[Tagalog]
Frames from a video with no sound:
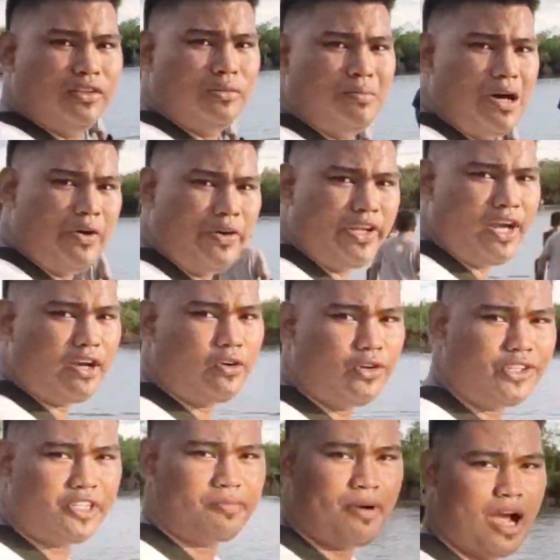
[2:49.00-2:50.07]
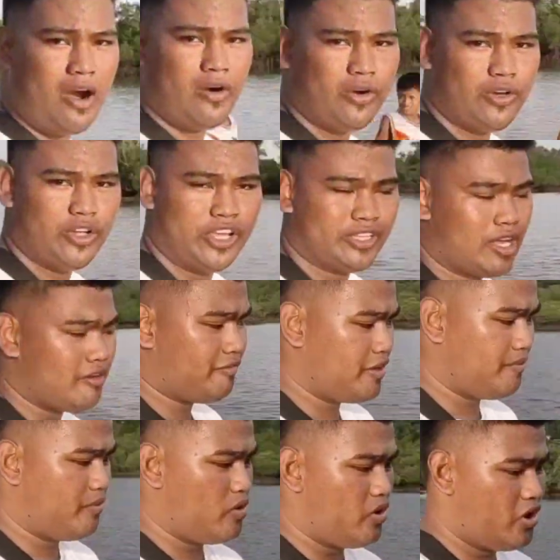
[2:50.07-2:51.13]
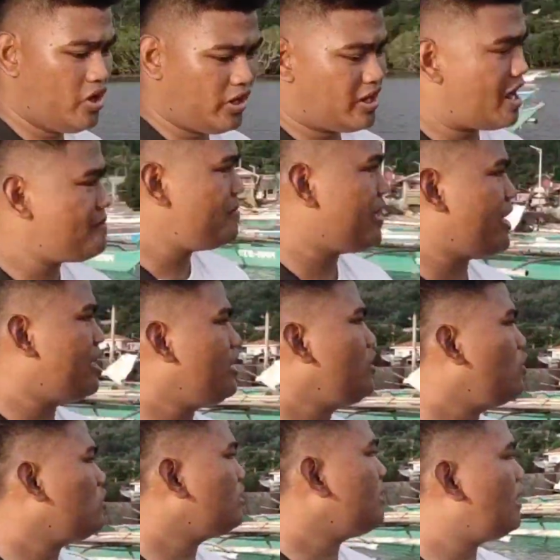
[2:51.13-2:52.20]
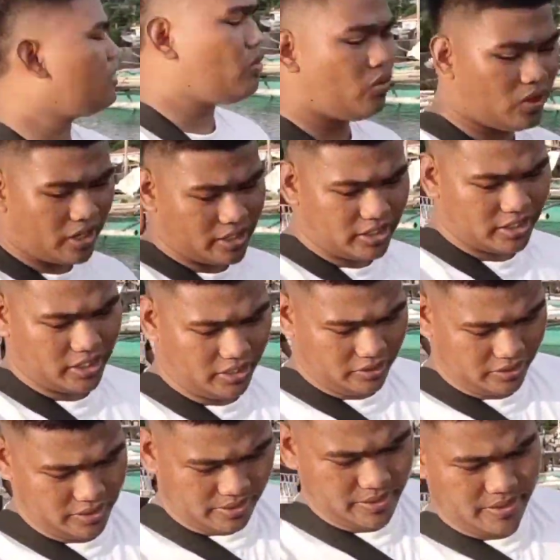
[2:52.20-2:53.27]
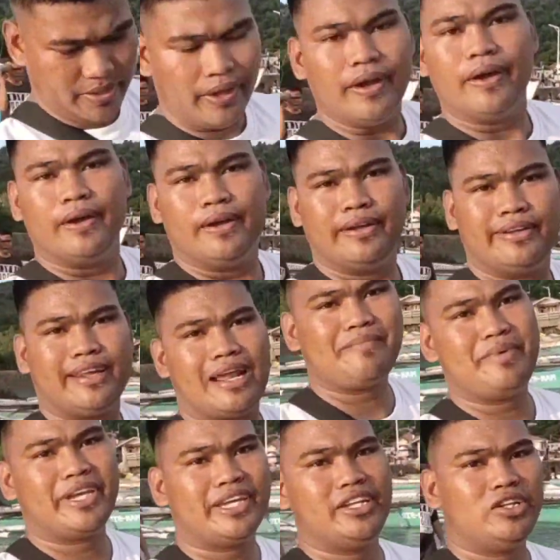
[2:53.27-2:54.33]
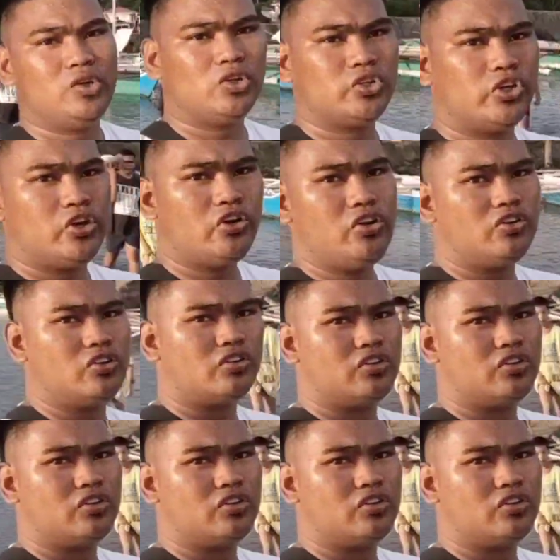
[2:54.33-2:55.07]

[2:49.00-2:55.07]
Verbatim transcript: Umao oh, niya ang Kurtibaod, Litaw Bohol Grabe kanindot ilang lugar diri. Grabe kanindot diri.